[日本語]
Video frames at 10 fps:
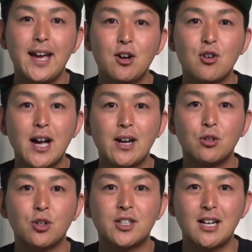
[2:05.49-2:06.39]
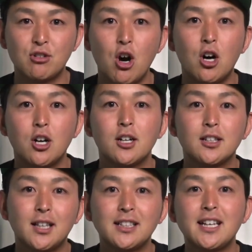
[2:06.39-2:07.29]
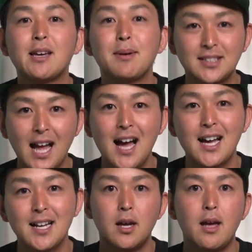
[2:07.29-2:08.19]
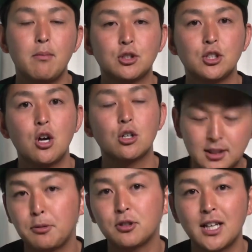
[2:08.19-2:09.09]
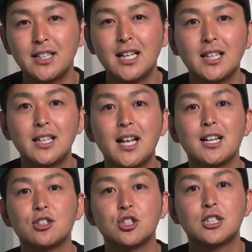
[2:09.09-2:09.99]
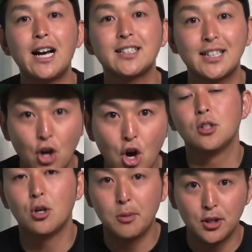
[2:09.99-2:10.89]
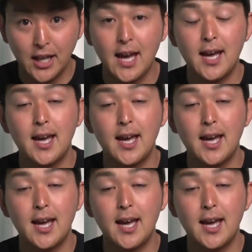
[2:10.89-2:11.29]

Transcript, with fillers: え今回この企画を立ち上げましたえー、もちろんスポンサーになっていただく会社の要望で、